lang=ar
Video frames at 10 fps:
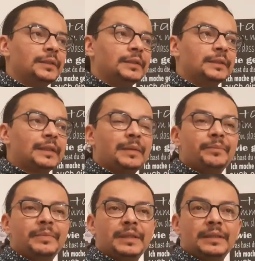آه، طلب
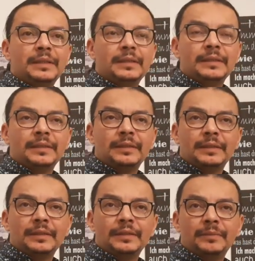من
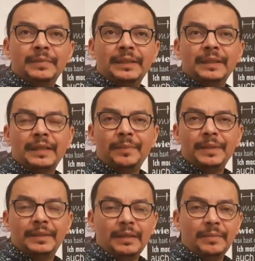آه، من
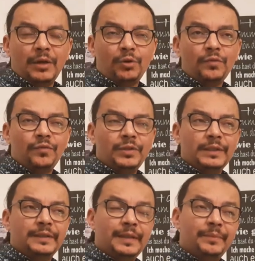كابيتان معروف واللي
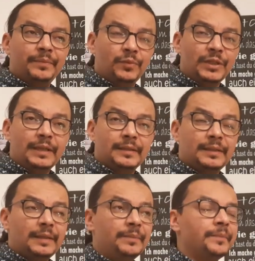كتب ودار
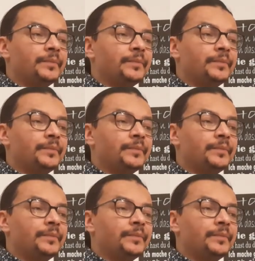كتاب